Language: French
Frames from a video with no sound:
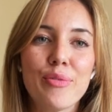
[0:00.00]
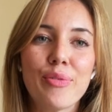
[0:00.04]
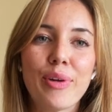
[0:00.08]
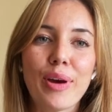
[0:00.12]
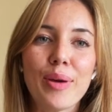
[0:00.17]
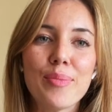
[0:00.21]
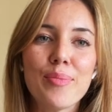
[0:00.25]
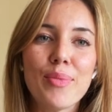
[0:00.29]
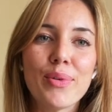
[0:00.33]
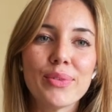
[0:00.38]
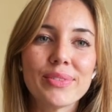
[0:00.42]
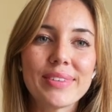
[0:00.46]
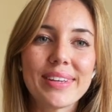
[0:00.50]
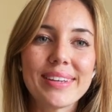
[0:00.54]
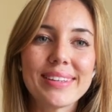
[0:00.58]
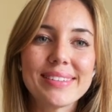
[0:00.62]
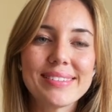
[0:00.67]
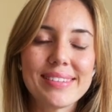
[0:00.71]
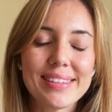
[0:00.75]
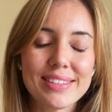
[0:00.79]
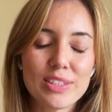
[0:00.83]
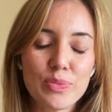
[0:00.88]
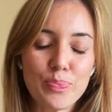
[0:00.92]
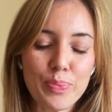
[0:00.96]
vraiment
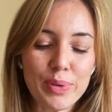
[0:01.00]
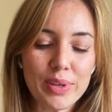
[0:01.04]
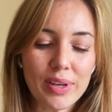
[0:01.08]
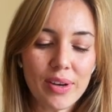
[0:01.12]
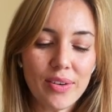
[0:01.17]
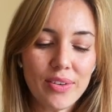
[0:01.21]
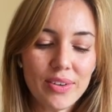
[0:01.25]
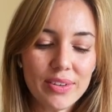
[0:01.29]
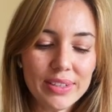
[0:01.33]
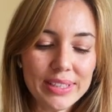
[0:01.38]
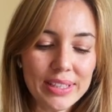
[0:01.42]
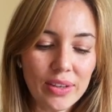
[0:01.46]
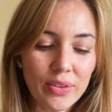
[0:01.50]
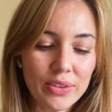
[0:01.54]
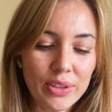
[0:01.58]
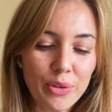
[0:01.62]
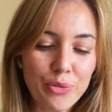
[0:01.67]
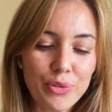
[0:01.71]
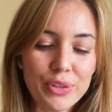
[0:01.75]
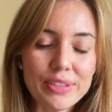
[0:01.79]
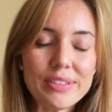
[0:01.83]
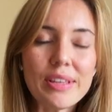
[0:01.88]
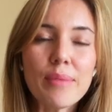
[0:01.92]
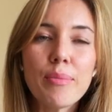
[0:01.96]
très inspirant. Et en
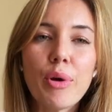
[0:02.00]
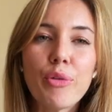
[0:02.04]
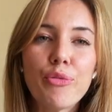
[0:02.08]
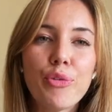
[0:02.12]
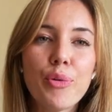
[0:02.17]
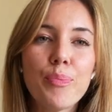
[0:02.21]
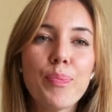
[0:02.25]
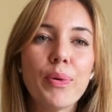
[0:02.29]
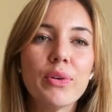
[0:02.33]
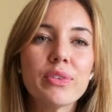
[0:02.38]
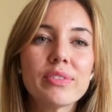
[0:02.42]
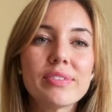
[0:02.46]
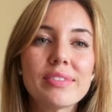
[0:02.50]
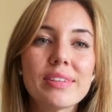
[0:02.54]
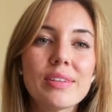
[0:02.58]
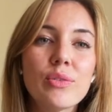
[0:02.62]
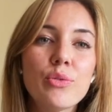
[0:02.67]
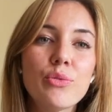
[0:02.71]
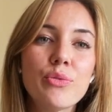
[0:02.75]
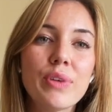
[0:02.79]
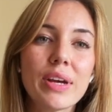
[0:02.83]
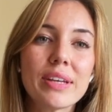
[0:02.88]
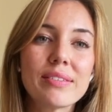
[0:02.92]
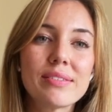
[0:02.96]
effet, ça m'a fait penser
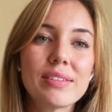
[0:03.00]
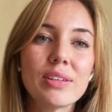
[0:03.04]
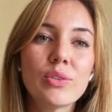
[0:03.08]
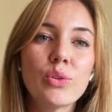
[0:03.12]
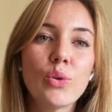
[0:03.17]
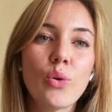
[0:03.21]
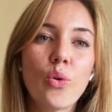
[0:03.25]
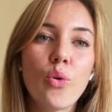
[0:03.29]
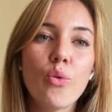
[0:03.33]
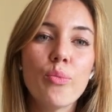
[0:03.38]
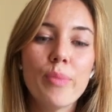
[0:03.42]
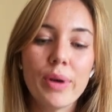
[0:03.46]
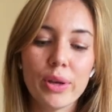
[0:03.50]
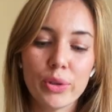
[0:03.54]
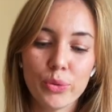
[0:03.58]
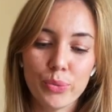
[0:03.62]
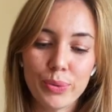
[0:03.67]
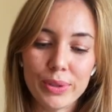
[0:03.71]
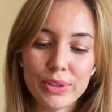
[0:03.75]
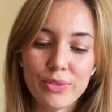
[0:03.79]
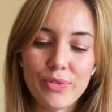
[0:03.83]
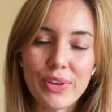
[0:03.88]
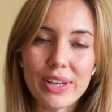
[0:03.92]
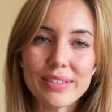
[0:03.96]
au verset de Romains
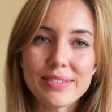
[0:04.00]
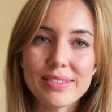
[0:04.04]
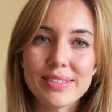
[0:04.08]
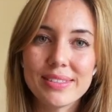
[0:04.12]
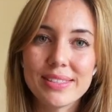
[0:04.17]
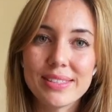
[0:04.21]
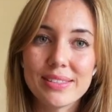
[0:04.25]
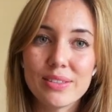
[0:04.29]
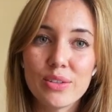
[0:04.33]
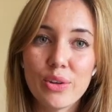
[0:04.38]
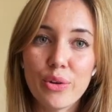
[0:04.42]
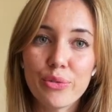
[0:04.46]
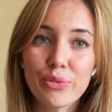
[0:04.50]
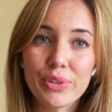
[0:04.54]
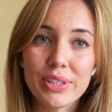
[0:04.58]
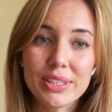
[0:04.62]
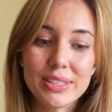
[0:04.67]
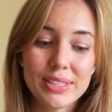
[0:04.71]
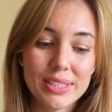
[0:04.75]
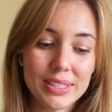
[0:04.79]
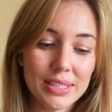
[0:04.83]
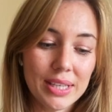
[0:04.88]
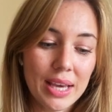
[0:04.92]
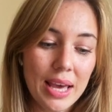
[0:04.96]
8, verset 19,
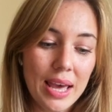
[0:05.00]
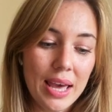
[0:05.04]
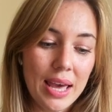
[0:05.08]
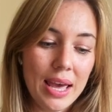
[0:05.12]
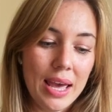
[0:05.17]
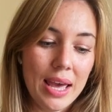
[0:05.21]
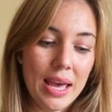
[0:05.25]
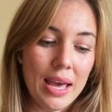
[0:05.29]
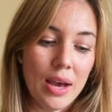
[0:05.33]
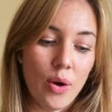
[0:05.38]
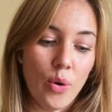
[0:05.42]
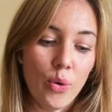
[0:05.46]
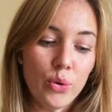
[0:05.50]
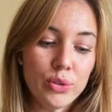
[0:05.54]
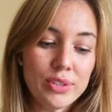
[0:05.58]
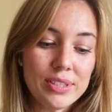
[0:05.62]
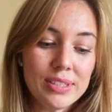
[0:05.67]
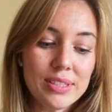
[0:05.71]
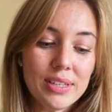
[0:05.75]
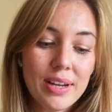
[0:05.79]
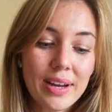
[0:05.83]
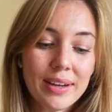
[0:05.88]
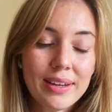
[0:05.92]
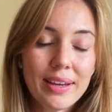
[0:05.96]
qui dit
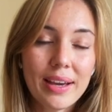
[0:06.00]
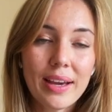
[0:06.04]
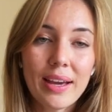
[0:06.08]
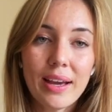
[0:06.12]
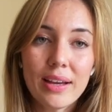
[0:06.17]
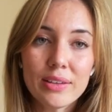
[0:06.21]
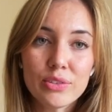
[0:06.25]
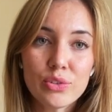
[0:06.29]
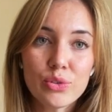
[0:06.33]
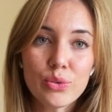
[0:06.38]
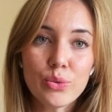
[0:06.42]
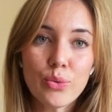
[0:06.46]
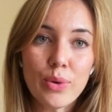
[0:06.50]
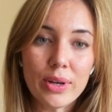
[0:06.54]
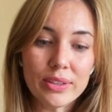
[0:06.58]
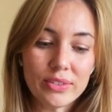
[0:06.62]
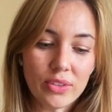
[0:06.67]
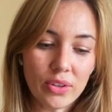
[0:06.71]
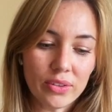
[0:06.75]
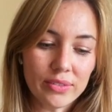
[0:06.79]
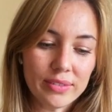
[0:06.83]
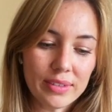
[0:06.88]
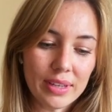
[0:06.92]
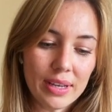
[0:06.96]
aussi, la création
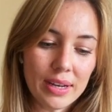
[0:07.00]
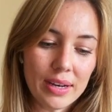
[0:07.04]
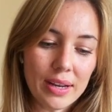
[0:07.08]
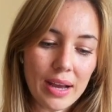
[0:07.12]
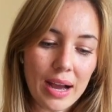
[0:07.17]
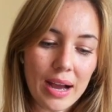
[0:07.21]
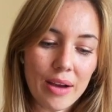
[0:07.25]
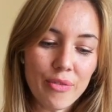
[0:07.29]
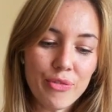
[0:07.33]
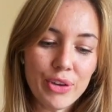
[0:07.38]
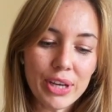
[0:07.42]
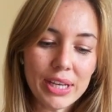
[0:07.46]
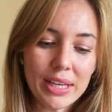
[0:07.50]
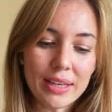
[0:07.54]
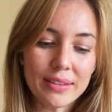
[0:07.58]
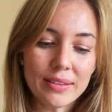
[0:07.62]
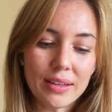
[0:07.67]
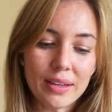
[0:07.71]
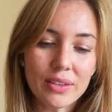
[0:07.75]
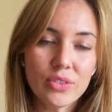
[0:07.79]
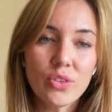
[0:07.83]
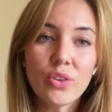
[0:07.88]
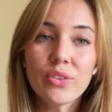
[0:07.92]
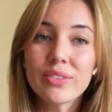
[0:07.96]
attend-elle avec
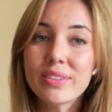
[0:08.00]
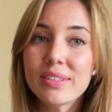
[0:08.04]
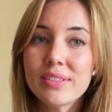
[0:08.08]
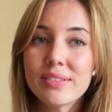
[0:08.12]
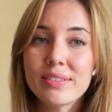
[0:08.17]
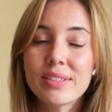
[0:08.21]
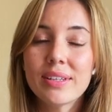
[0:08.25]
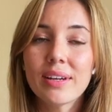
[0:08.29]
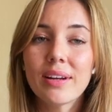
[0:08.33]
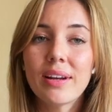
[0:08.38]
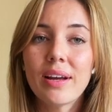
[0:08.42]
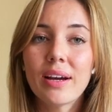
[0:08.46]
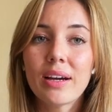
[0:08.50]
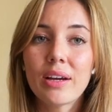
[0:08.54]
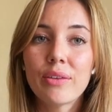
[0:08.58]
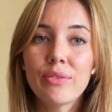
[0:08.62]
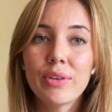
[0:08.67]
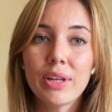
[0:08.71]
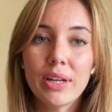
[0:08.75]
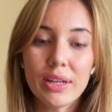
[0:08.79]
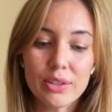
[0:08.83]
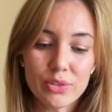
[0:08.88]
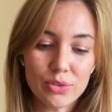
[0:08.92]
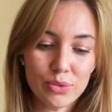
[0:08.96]
un ardent désir la
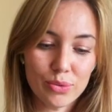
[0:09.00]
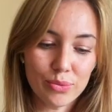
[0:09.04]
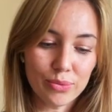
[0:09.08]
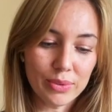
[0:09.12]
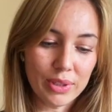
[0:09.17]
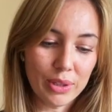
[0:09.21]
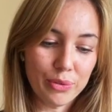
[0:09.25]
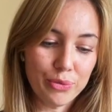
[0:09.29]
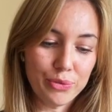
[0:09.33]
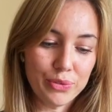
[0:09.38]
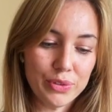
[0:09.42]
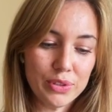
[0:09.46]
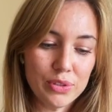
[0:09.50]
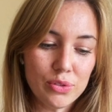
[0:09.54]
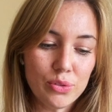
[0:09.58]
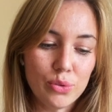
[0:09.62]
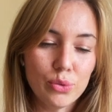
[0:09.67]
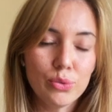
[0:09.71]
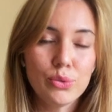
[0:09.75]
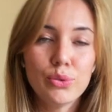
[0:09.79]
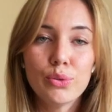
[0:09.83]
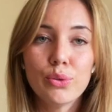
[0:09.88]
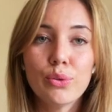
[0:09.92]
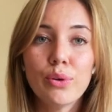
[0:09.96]
révélation des fils
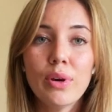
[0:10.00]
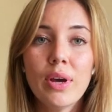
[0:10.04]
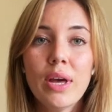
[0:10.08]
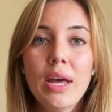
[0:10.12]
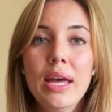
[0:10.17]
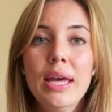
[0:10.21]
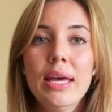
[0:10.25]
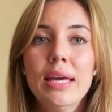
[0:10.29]
de Dieu.